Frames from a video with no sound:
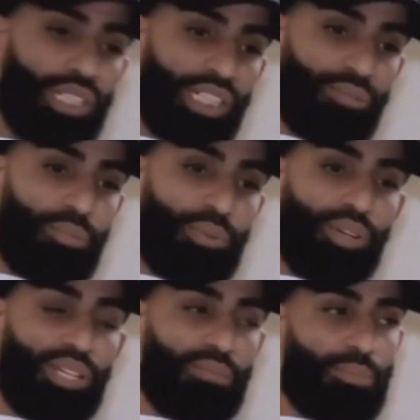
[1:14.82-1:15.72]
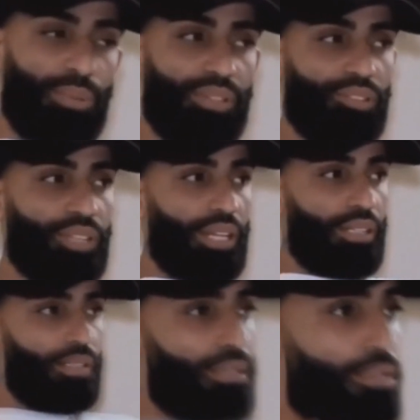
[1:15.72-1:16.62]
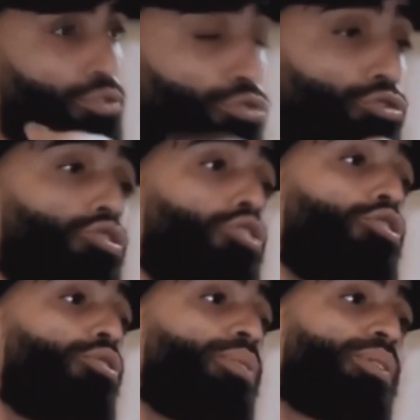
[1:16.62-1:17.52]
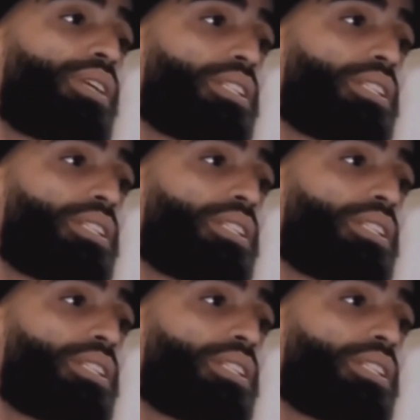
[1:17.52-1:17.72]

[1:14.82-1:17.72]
tenemos problemas personales. Yo lo veo